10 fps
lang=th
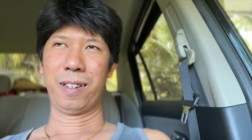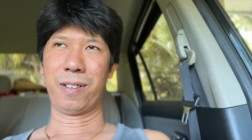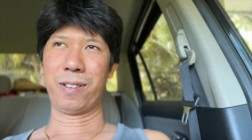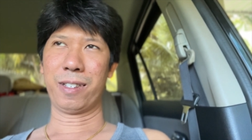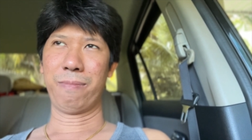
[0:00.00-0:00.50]
แล้
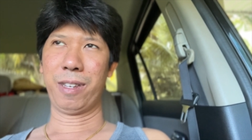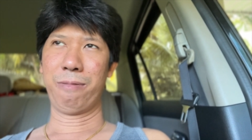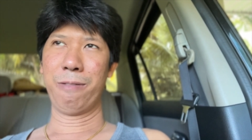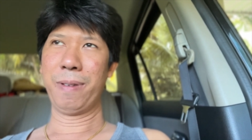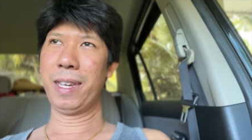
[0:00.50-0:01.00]
วก็จะมี
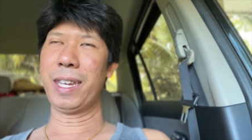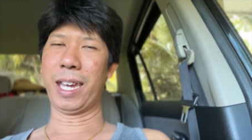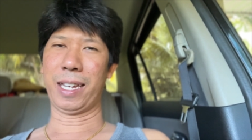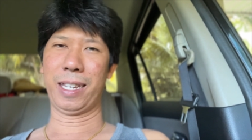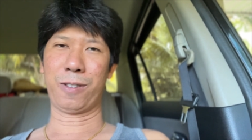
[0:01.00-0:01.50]
พี่
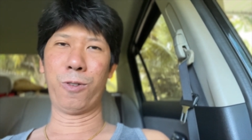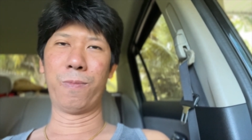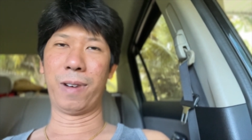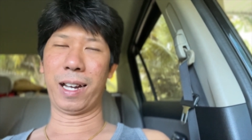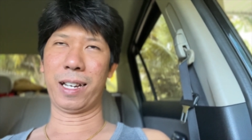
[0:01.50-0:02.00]
ๆ ในกลุ่
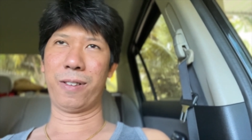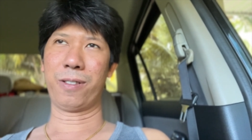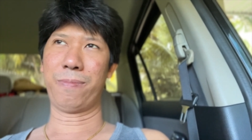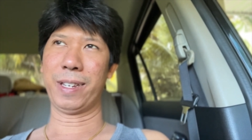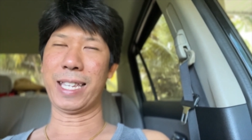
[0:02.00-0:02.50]
มอ่ะเขา
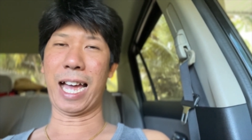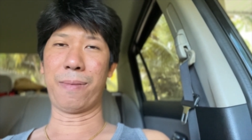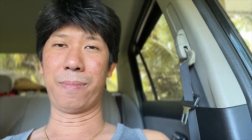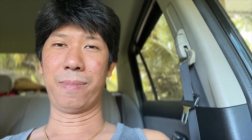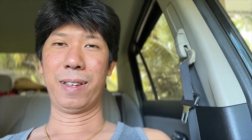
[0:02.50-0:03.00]
ก็ไปตา
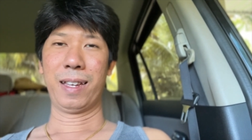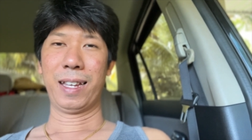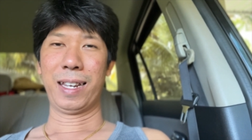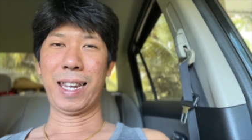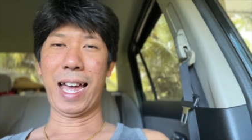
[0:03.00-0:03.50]
ม
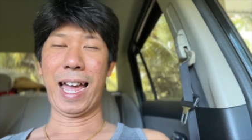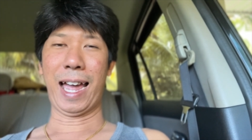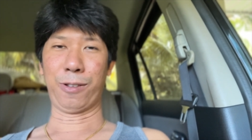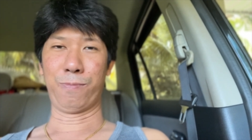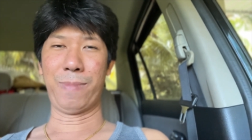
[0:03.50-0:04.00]
ล่า
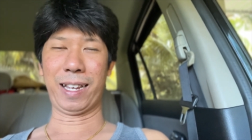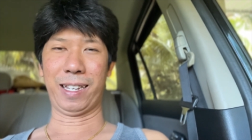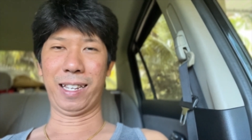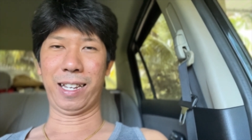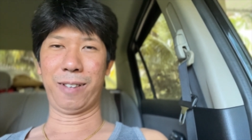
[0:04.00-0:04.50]
หาสมบัติ
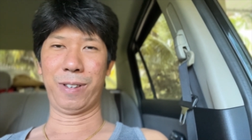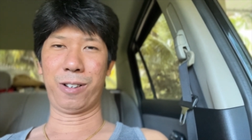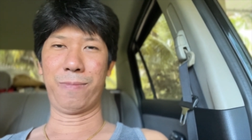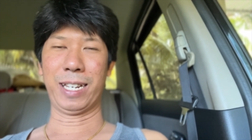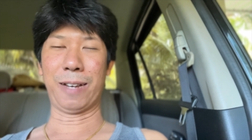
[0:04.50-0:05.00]
กันนะครับ แล้ว
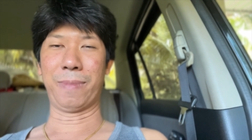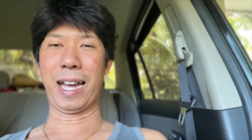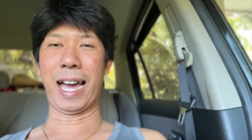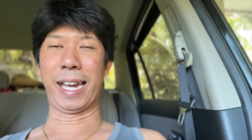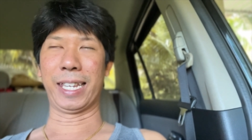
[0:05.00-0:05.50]
ก็มา
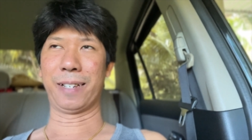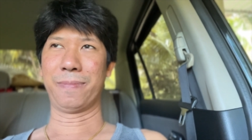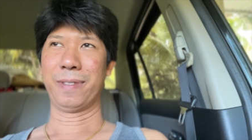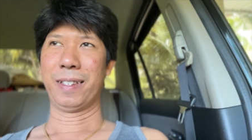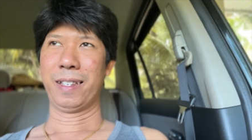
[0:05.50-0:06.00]
ทำขายนะครับ
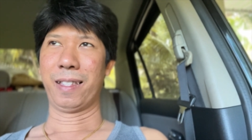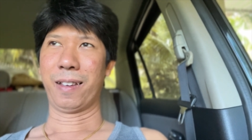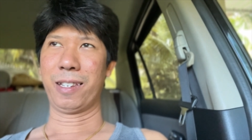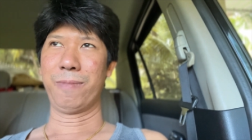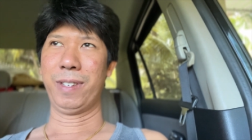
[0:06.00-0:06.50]
แล้
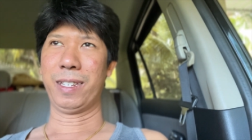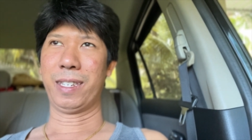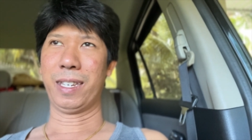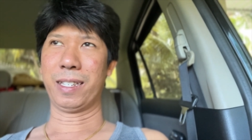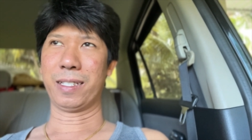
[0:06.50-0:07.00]
วก็จะมี
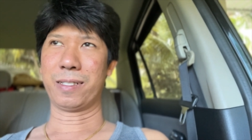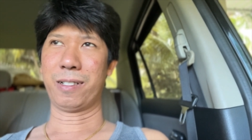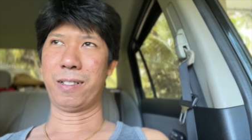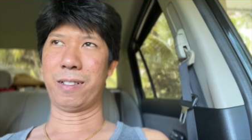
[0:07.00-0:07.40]
ทิงก็